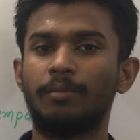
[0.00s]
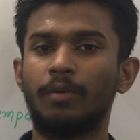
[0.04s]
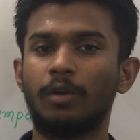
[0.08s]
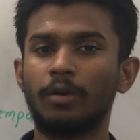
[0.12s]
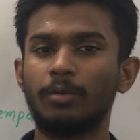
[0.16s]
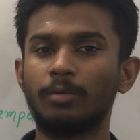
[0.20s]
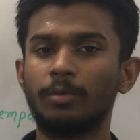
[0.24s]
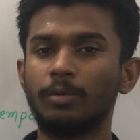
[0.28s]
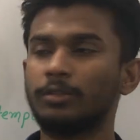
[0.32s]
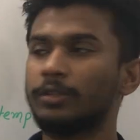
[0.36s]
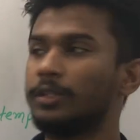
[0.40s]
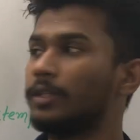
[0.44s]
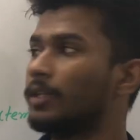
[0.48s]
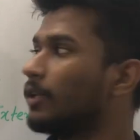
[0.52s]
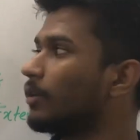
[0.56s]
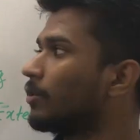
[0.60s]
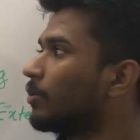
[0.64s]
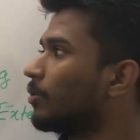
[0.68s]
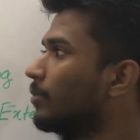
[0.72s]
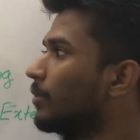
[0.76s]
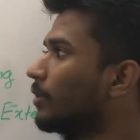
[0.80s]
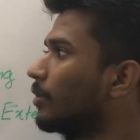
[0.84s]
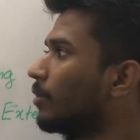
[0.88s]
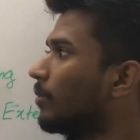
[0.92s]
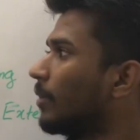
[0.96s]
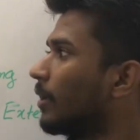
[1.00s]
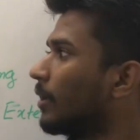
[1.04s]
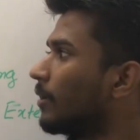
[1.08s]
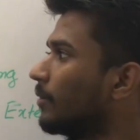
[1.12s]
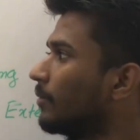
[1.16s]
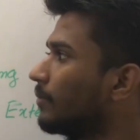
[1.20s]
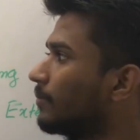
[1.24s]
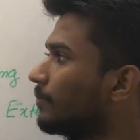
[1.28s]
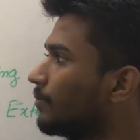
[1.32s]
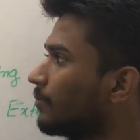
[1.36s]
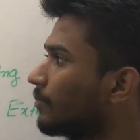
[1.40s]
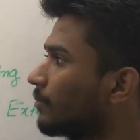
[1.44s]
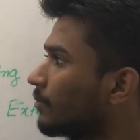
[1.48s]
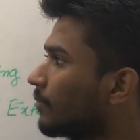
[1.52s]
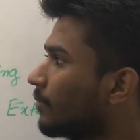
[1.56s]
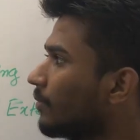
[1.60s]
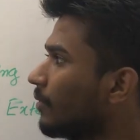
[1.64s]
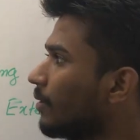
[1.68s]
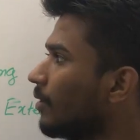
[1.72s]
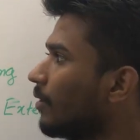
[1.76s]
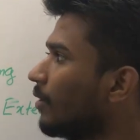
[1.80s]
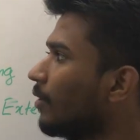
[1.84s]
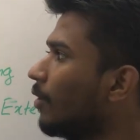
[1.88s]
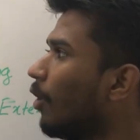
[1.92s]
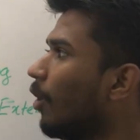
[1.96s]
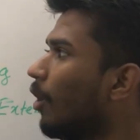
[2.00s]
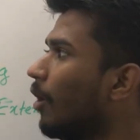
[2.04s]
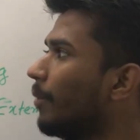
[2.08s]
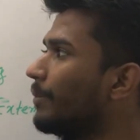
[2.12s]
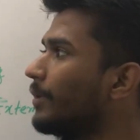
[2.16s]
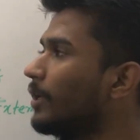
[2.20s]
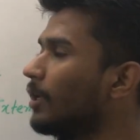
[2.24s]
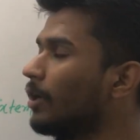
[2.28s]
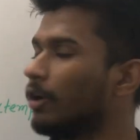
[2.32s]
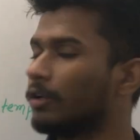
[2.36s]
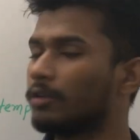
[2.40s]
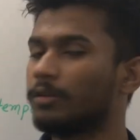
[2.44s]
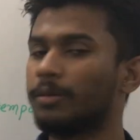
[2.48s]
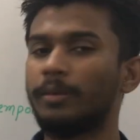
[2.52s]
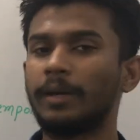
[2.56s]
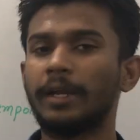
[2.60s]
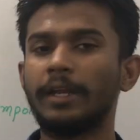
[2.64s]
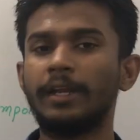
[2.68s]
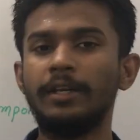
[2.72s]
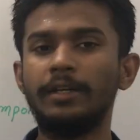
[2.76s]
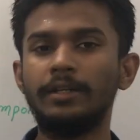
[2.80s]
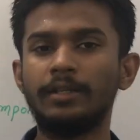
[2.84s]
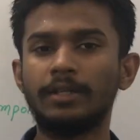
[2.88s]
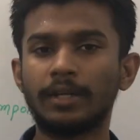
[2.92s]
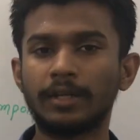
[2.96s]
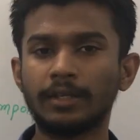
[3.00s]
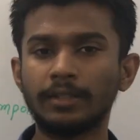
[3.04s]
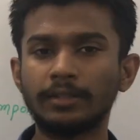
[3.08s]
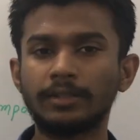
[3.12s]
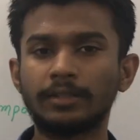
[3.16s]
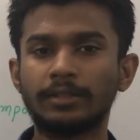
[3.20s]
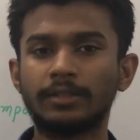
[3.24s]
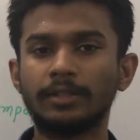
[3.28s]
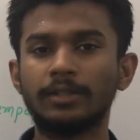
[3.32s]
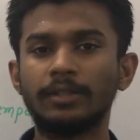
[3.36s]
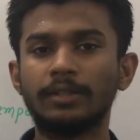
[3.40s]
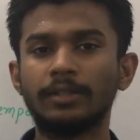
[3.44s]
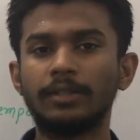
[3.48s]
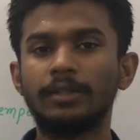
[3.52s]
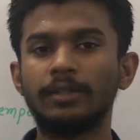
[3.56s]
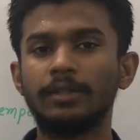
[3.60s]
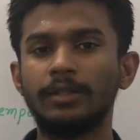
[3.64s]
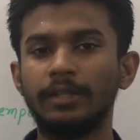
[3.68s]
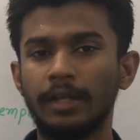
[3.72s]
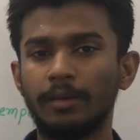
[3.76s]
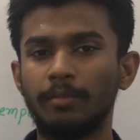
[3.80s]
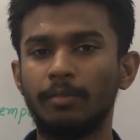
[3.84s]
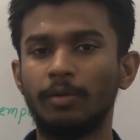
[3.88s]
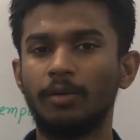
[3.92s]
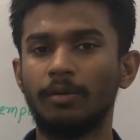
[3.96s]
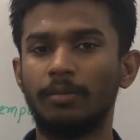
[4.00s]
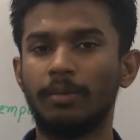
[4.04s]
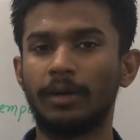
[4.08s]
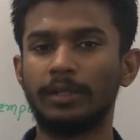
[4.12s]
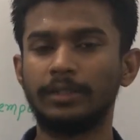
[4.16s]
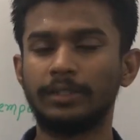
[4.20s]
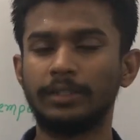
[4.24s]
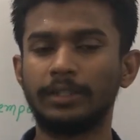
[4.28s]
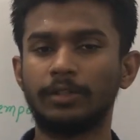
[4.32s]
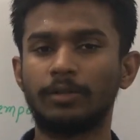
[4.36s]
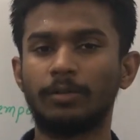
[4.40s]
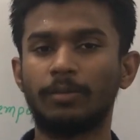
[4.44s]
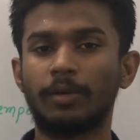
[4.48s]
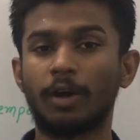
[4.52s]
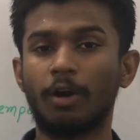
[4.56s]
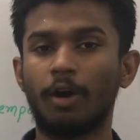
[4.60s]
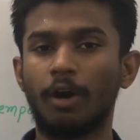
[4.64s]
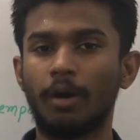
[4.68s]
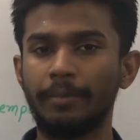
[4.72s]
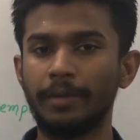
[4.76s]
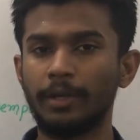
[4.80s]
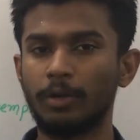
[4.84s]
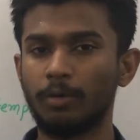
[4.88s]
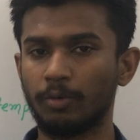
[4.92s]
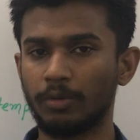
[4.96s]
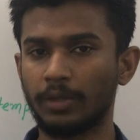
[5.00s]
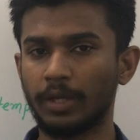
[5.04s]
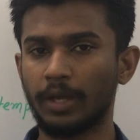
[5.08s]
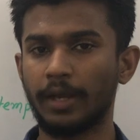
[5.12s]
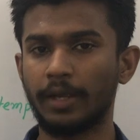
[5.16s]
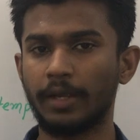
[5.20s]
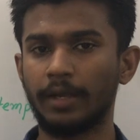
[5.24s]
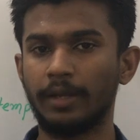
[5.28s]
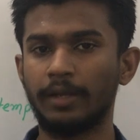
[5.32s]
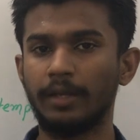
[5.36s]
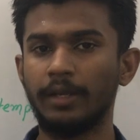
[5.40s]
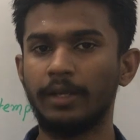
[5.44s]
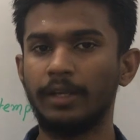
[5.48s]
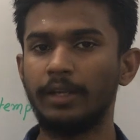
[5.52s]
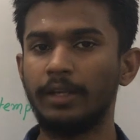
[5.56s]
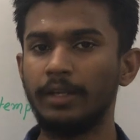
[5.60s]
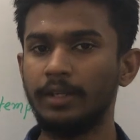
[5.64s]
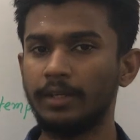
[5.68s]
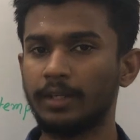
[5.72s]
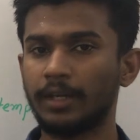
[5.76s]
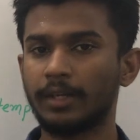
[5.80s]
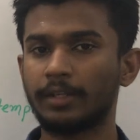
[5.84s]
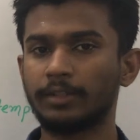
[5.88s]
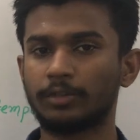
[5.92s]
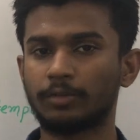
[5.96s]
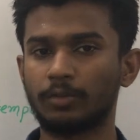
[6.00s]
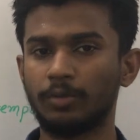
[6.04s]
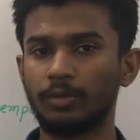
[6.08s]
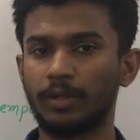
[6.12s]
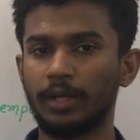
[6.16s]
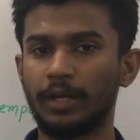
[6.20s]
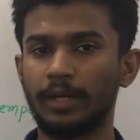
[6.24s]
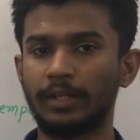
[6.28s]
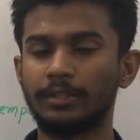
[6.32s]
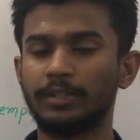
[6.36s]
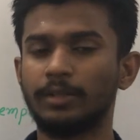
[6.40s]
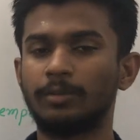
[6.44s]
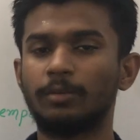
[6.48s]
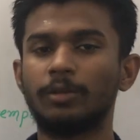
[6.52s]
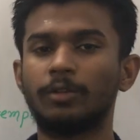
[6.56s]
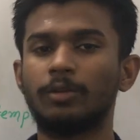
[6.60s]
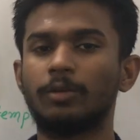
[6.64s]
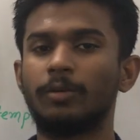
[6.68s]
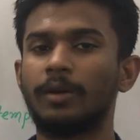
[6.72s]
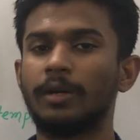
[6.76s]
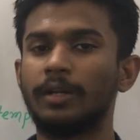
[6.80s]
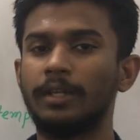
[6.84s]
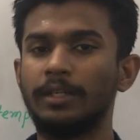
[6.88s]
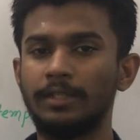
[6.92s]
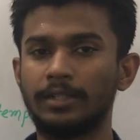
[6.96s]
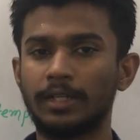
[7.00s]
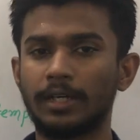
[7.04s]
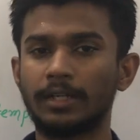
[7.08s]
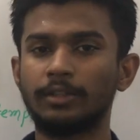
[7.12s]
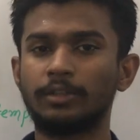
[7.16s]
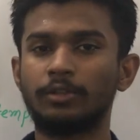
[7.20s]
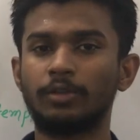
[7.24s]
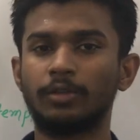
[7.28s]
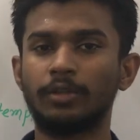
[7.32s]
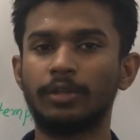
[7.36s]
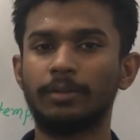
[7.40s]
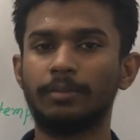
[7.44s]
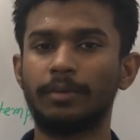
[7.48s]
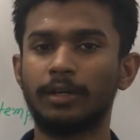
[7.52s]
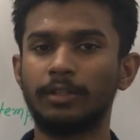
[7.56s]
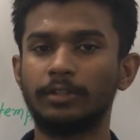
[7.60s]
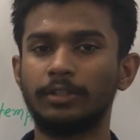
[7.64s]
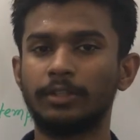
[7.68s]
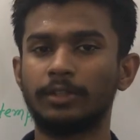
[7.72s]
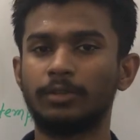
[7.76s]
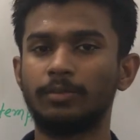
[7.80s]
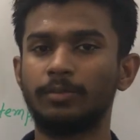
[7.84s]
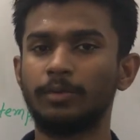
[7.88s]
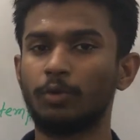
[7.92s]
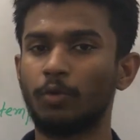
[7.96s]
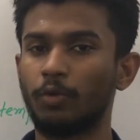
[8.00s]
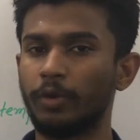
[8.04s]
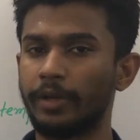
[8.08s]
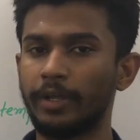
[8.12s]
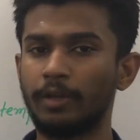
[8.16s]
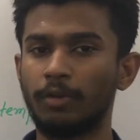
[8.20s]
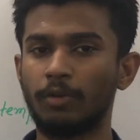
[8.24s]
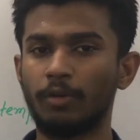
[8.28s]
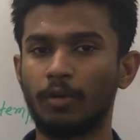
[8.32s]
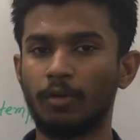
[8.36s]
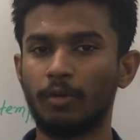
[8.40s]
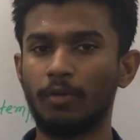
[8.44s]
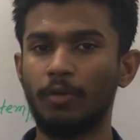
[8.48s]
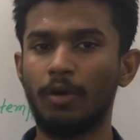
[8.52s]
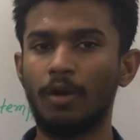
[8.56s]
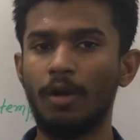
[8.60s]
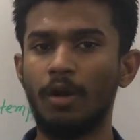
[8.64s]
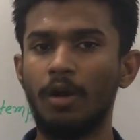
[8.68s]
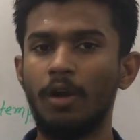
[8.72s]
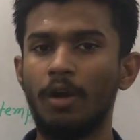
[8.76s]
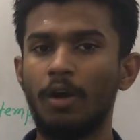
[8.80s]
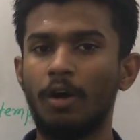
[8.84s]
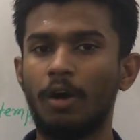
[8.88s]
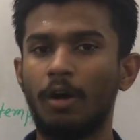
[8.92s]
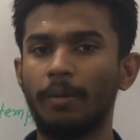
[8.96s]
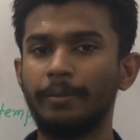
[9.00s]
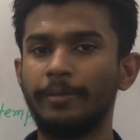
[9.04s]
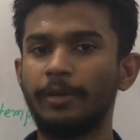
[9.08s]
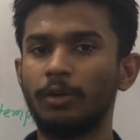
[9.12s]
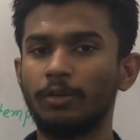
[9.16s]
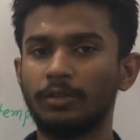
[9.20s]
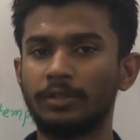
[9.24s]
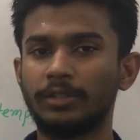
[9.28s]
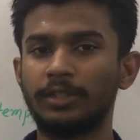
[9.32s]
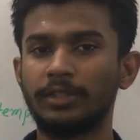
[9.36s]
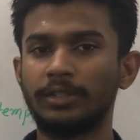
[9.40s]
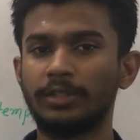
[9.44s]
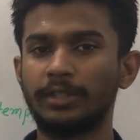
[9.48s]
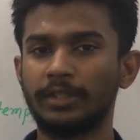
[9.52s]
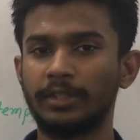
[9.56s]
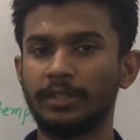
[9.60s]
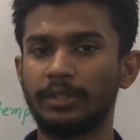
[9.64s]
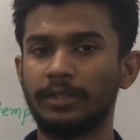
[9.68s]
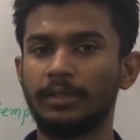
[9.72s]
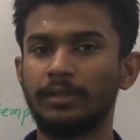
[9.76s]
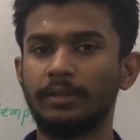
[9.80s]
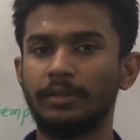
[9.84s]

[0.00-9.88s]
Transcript: পরবর্তীতে তুমি তোমার হবি অথবা ইন্টারেস্ট নিয়ে বলবা যে তোমার হবি কোথায় ইন্টারেস্ট কোথায় যেমন তোমার ইন্টারেস্ট হতে পারে যে তুমি কোডিং করো হবি হচ্ছে যে